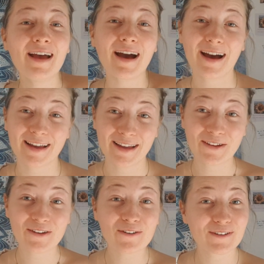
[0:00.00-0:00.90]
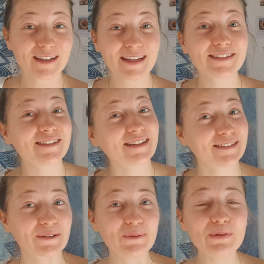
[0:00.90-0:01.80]
Hi, ich hoffe, euch geht's sehr,
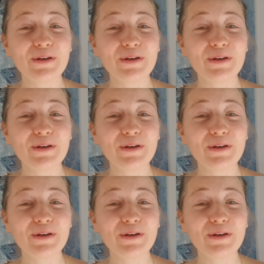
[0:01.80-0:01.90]
sehr gut.